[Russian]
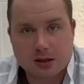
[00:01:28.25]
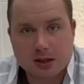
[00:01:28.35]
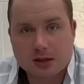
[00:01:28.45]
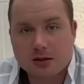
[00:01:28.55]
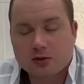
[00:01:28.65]

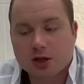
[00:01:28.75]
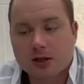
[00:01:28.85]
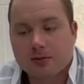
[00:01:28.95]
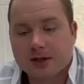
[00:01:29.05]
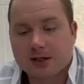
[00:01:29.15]
Если уже
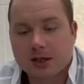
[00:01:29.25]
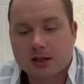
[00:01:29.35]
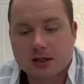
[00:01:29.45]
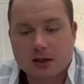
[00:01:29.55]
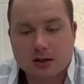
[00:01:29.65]

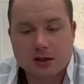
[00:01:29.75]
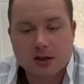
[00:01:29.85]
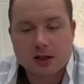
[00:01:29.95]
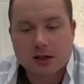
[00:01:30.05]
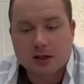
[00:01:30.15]
непосредственно
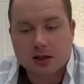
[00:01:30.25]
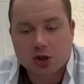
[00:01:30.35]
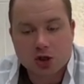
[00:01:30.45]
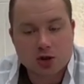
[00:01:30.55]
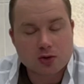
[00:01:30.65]

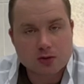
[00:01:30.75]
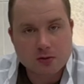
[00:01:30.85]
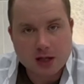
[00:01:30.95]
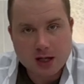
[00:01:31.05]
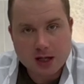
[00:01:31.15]
решено
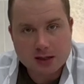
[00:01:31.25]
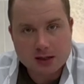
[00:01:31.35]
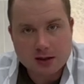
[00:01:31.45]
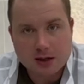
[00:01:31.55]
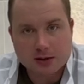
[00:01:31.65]

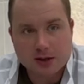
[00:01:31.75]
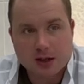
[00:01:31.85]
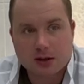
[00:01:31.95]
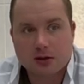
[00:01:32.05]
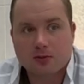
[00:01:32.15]
менять
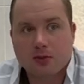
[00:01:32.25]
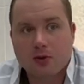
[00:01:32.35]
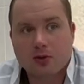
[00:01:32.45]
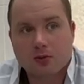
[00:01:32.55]
конкретно пол